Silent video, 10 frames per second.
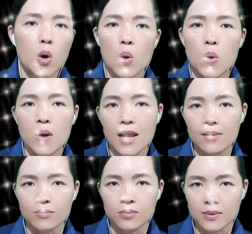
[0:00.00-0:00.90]
Cô Lộc
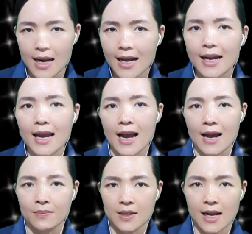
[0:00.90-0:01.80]
đang nhe
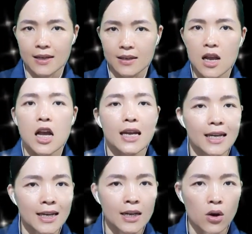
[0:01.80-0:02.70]
hàm răng,
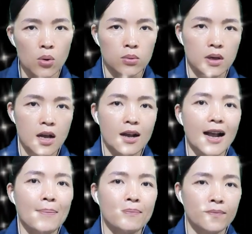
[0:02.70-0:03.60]
hì hục
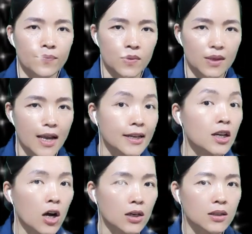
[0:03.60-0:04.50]
gặm cái
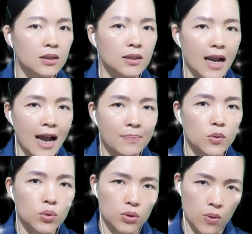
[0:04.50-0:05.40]
ngón áp
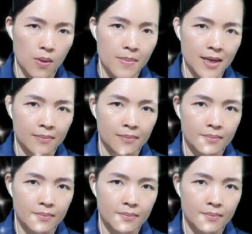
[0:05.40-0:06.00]
út của mình,